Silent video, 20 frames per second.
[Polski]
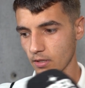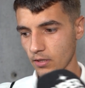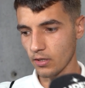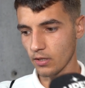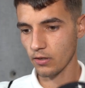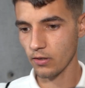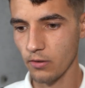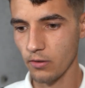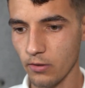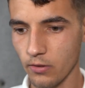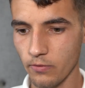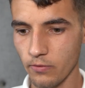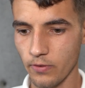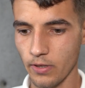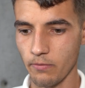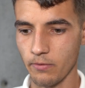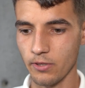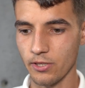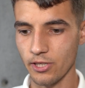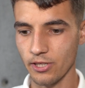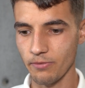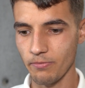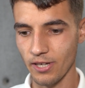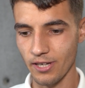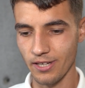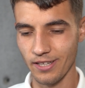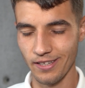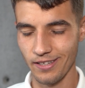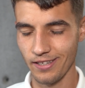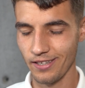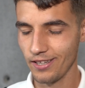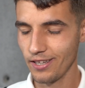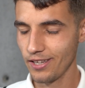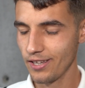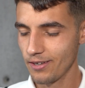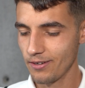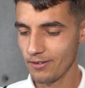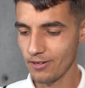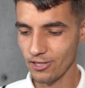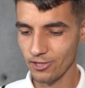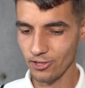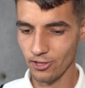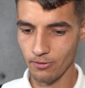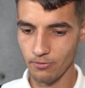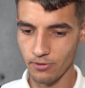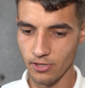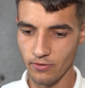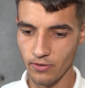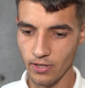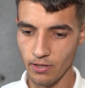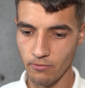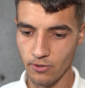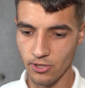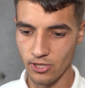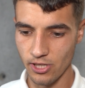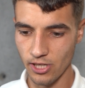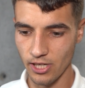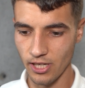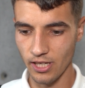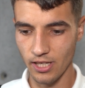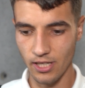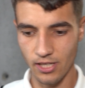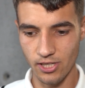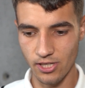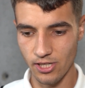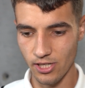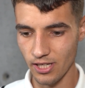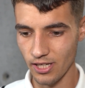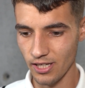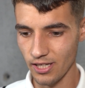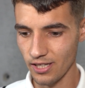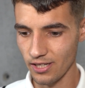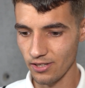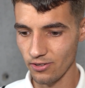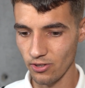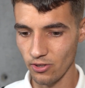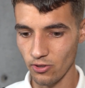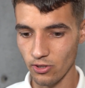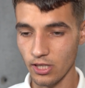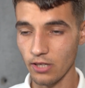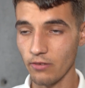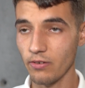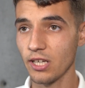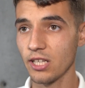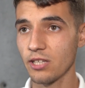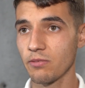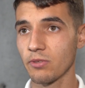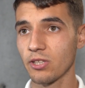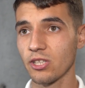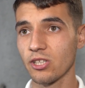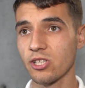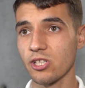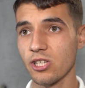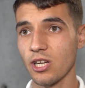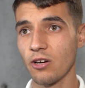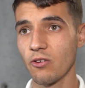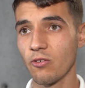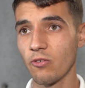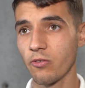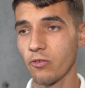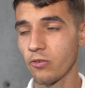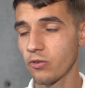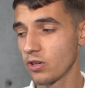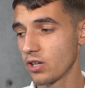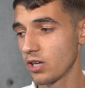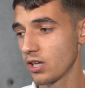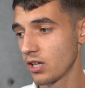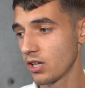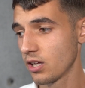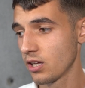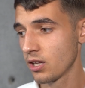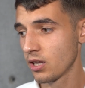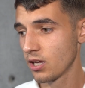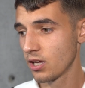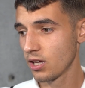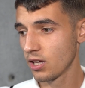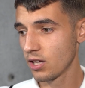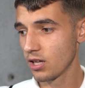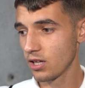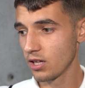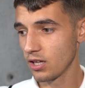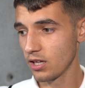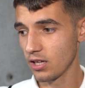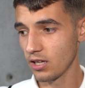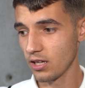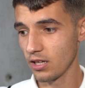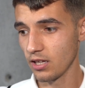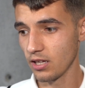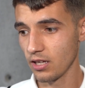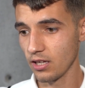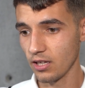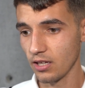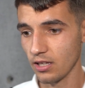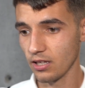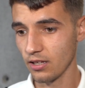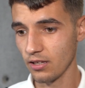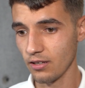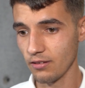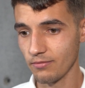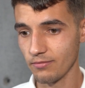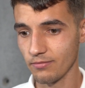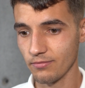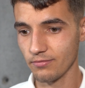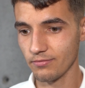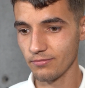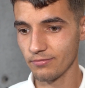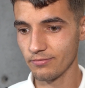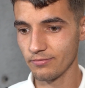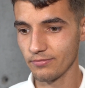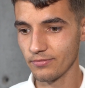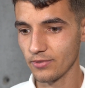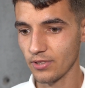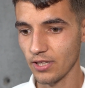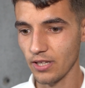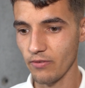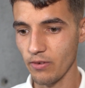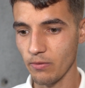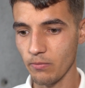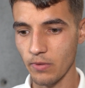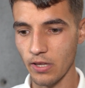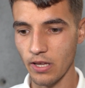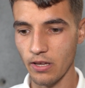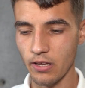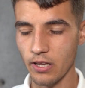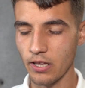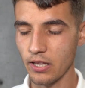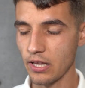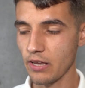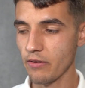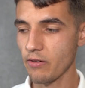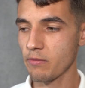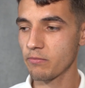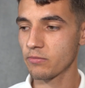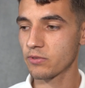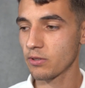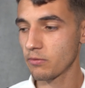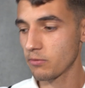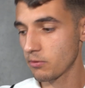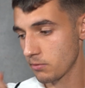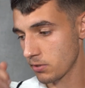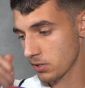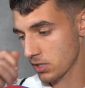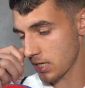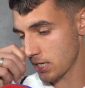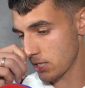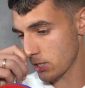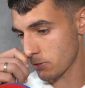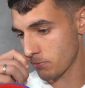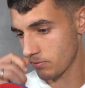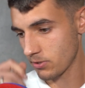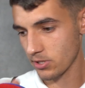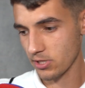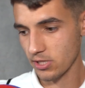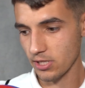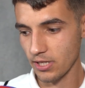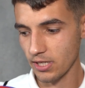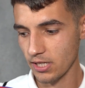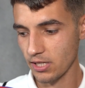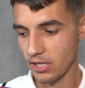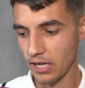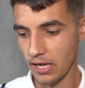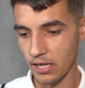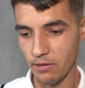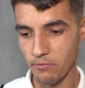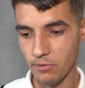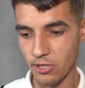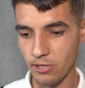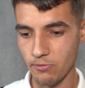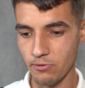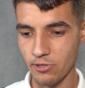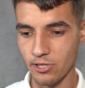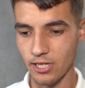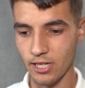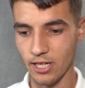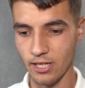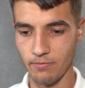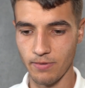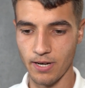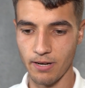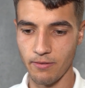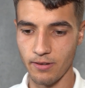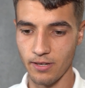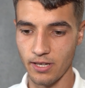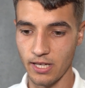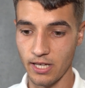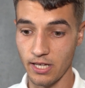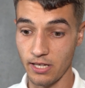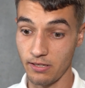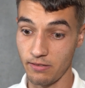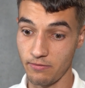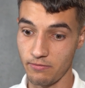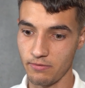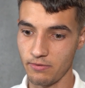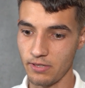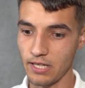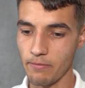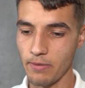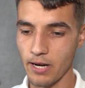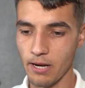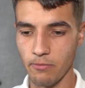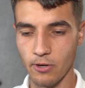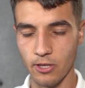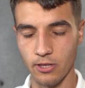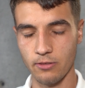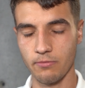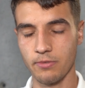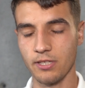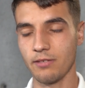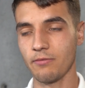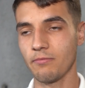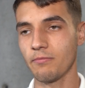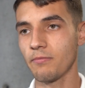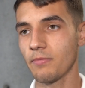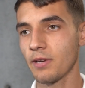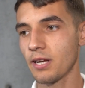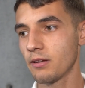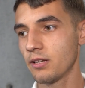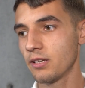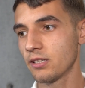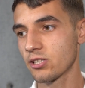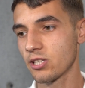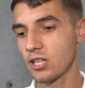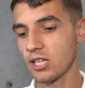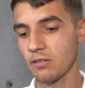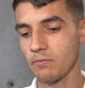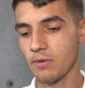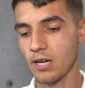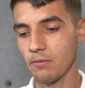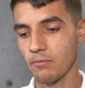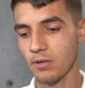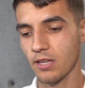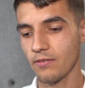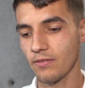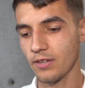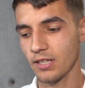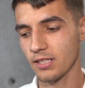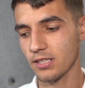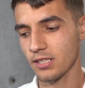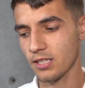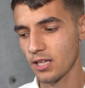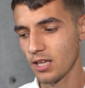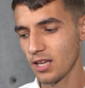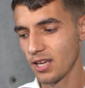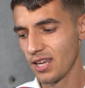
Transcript: No wiemy, że ba bardzo dobrze wiemy, że, że no, nie oddawaliśmy tych strzałów i, i nie wiem, nie, nie wiem co my myśleliśmy, że jak nie będziemy strzelać bram e, na bramkę, to będziemy bra strzelać bramki, więc